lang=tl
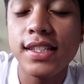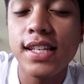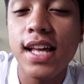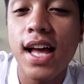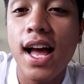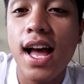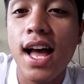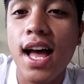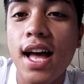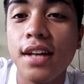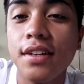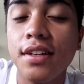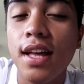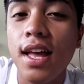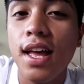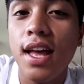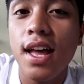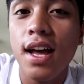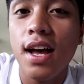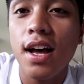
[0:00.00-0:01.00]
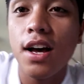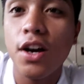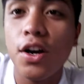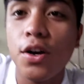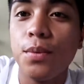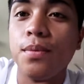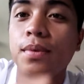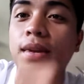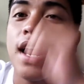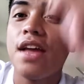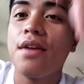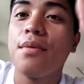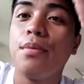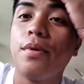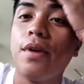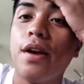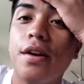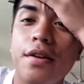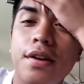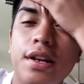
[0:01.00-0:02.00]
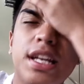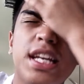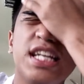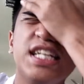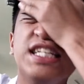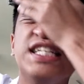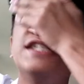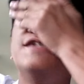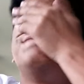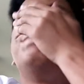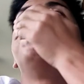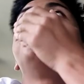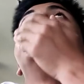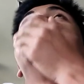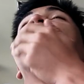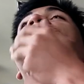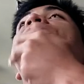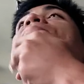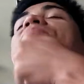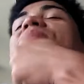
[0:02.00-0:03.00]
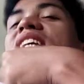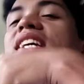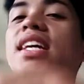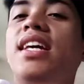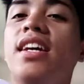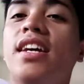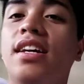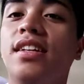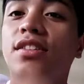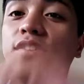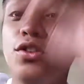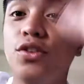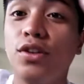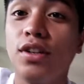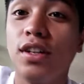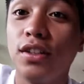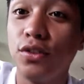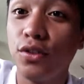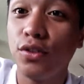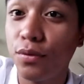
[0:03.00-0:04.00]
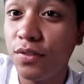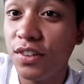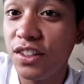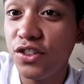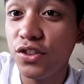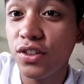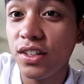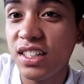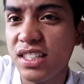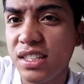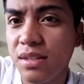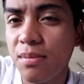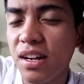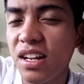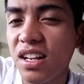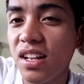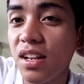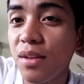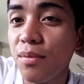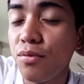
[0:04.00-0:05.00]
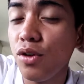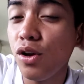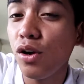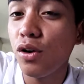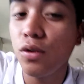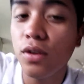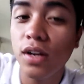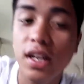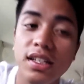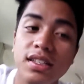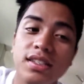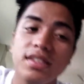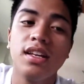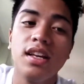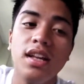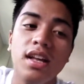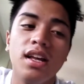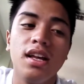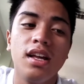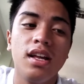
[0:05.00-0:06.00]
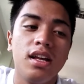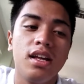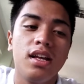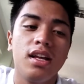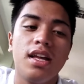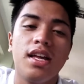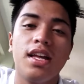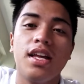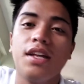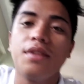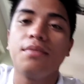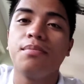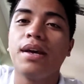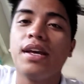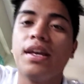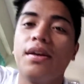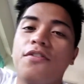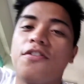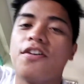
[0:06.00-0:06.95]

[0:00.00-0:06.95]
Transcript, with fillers: Hi guys, so andito tayo ngayon sa um, library. Mm, i-end ko na tong video kasi magre-review ako